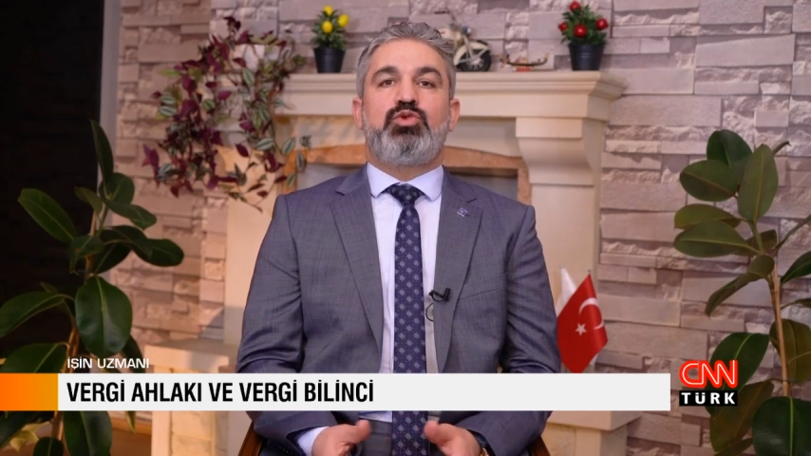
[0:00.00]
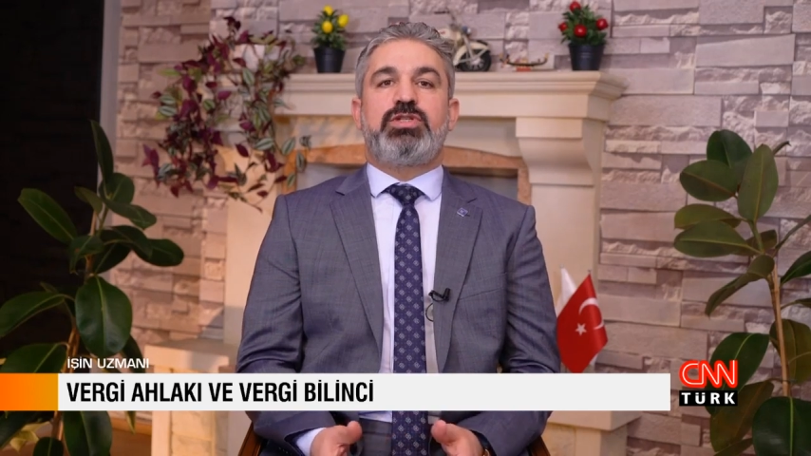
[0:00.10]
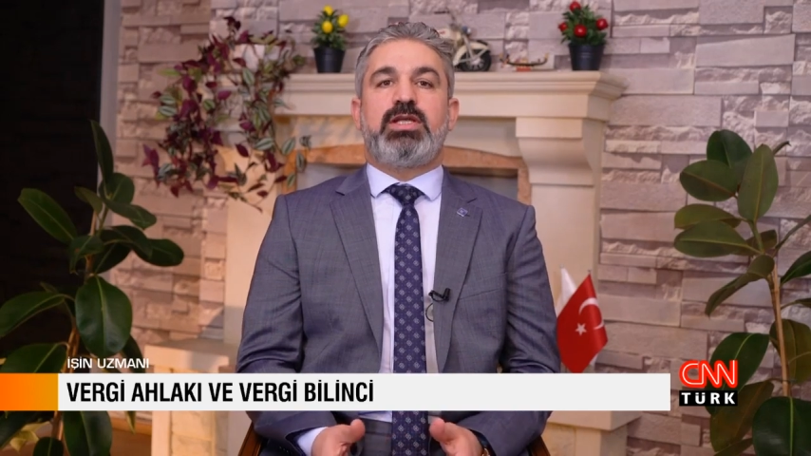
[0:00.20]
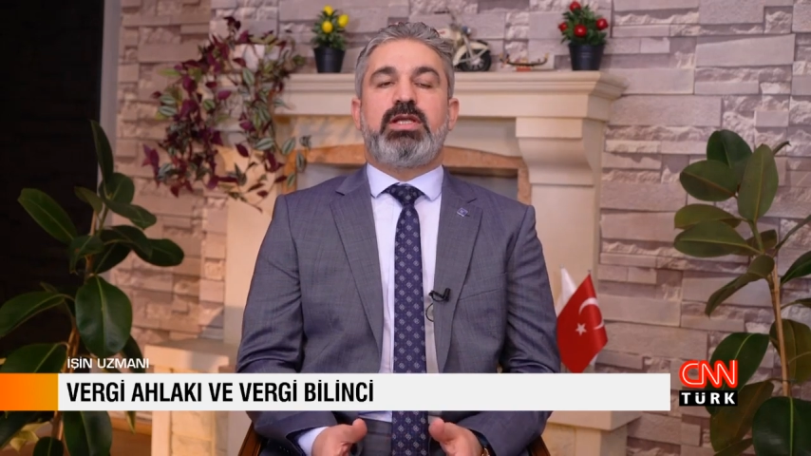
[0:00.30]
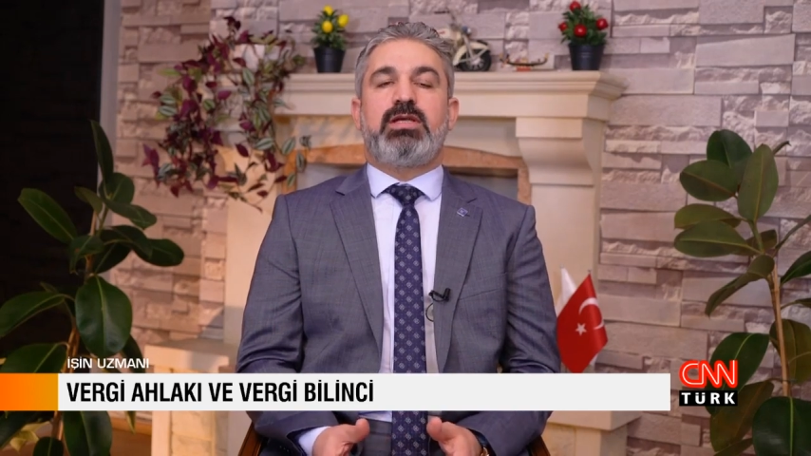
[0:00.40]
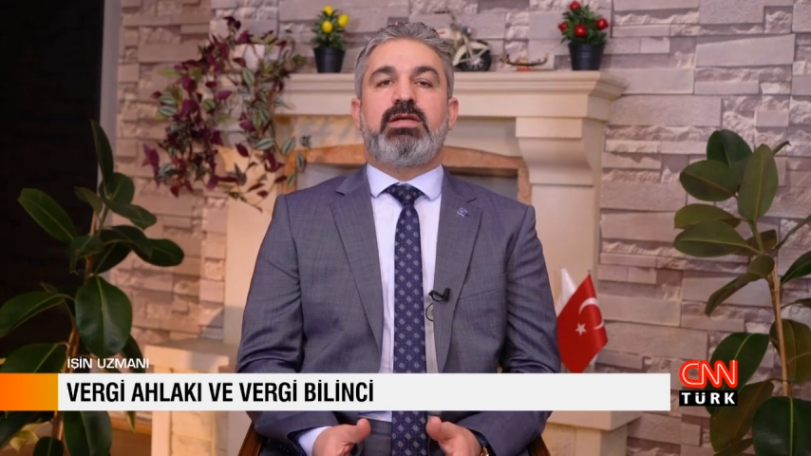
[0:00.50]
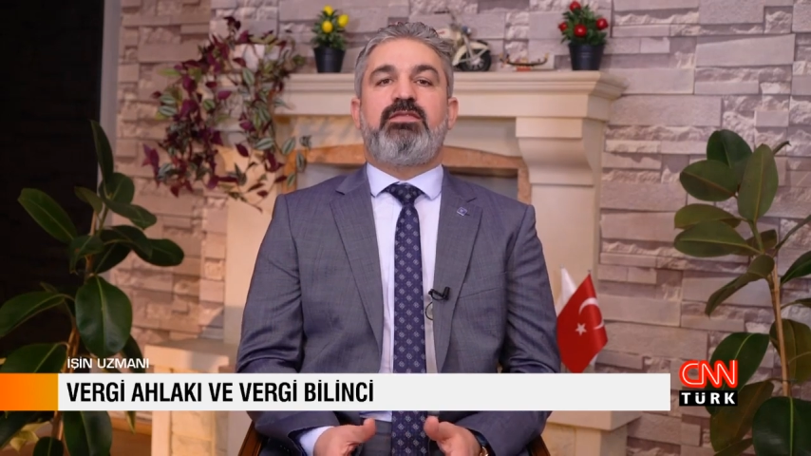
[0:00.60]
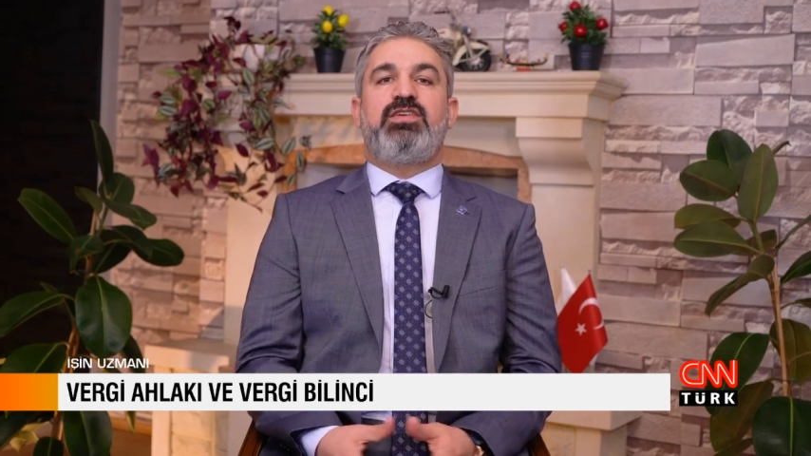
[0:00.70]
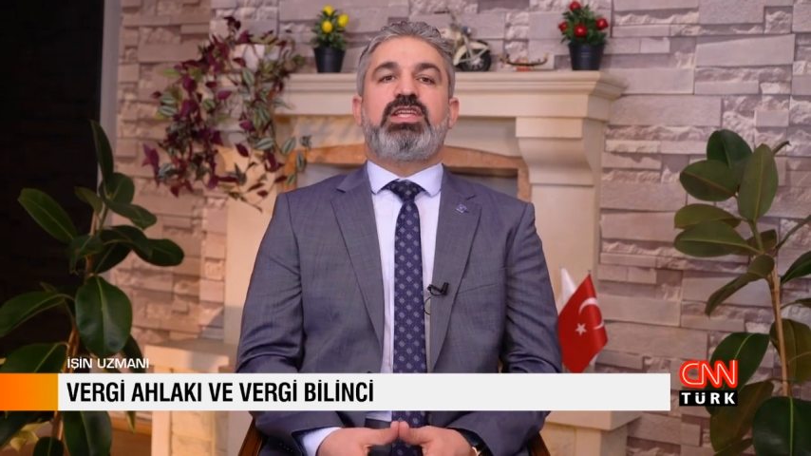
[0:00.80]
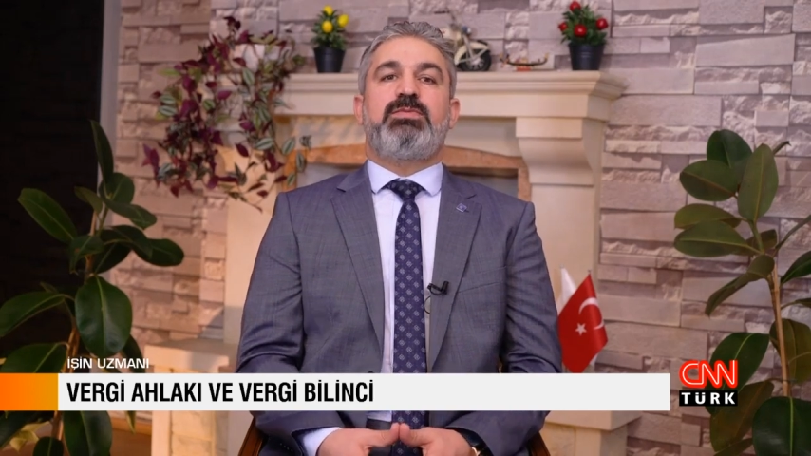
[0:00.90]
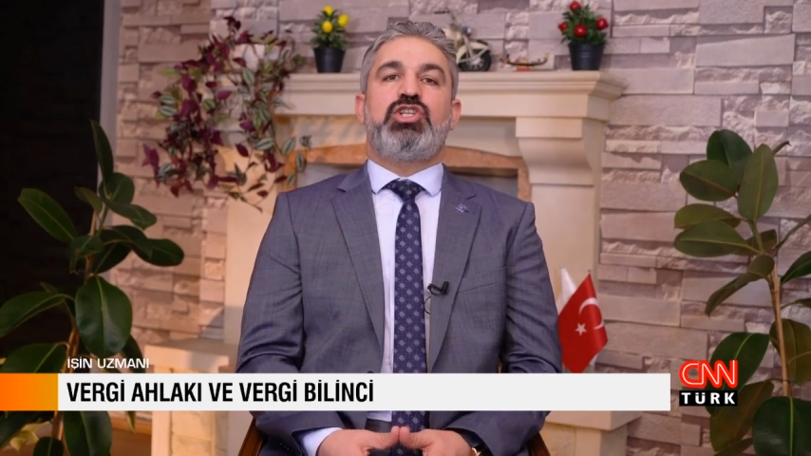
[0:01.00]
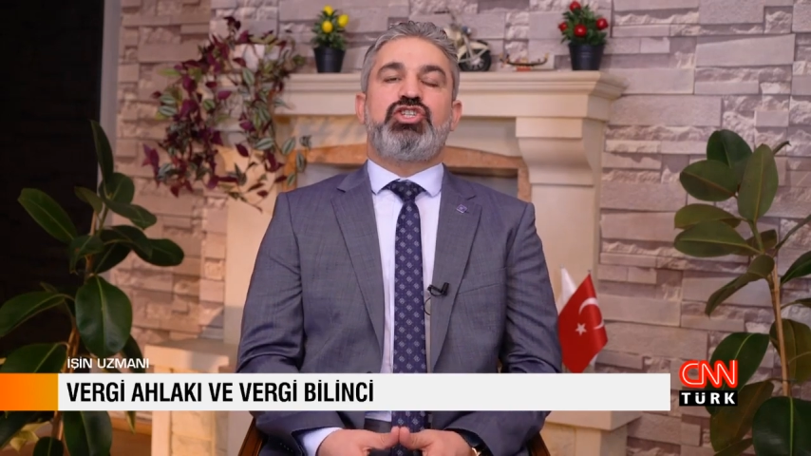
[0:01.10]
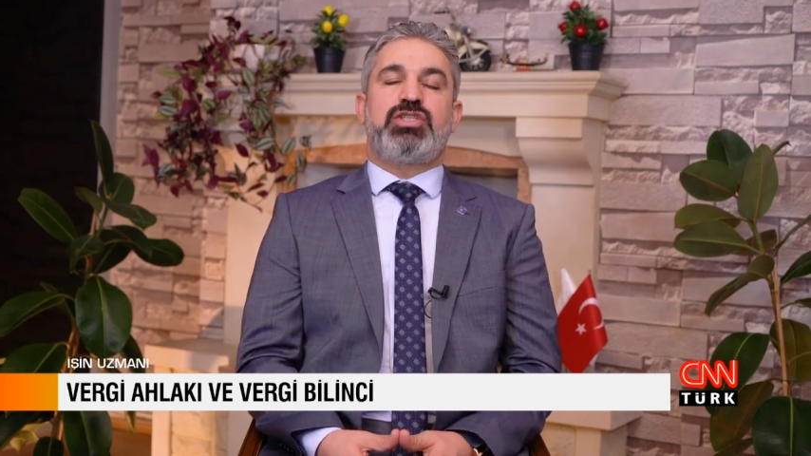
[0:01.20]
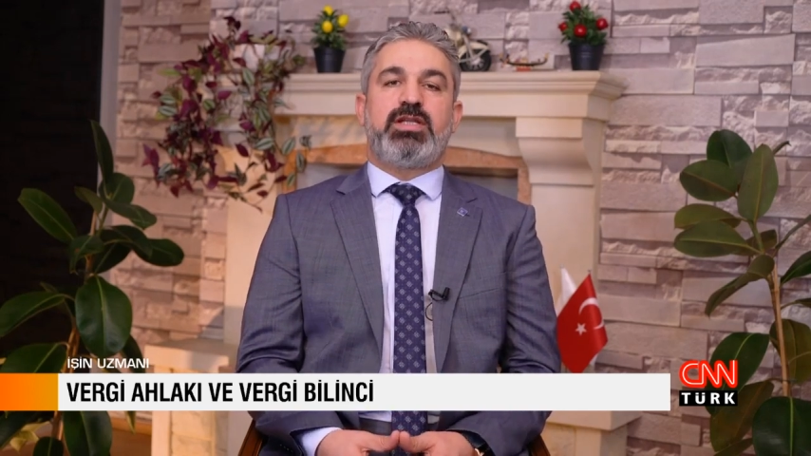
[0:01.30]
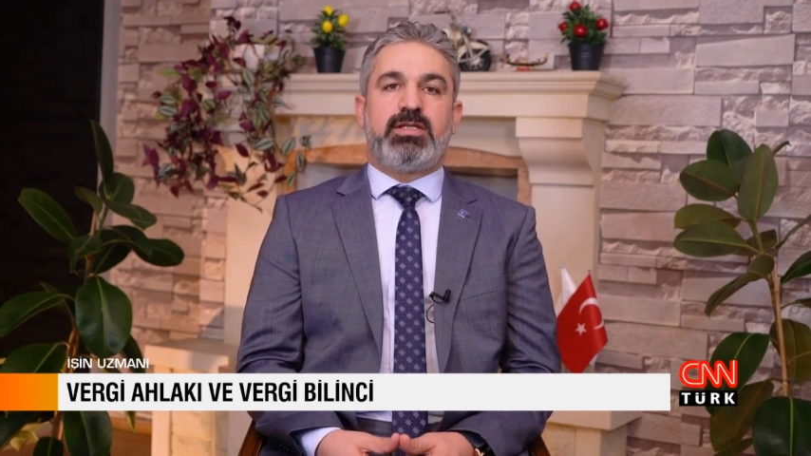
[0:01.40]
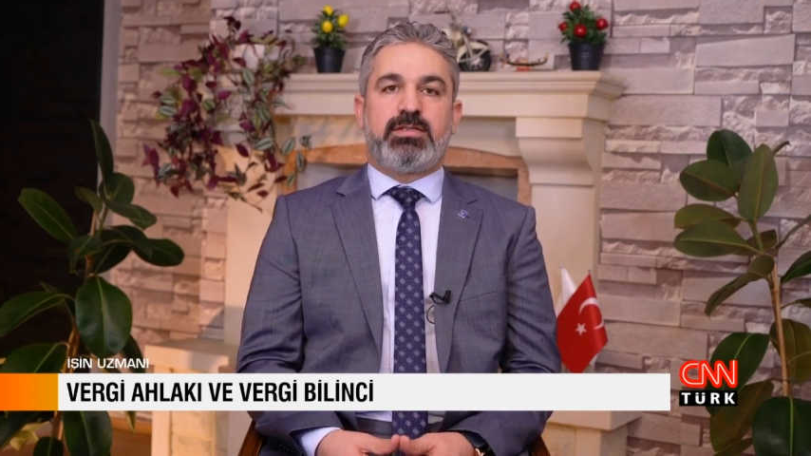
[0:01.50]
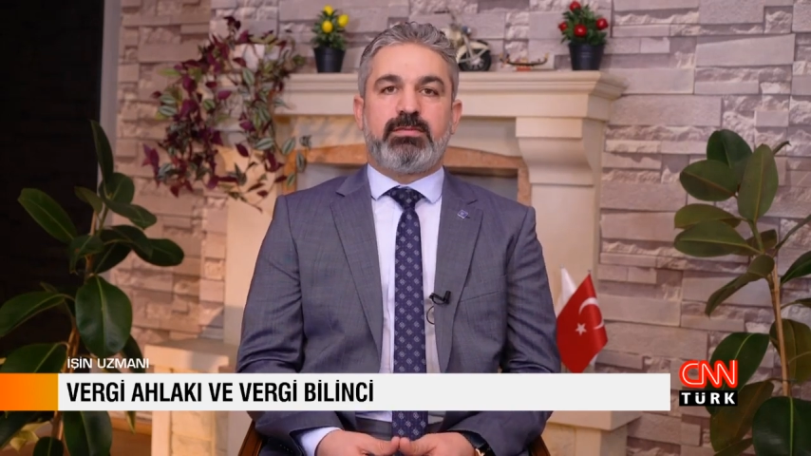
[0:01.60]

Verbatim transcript: düzeyine vergi bilinci denir.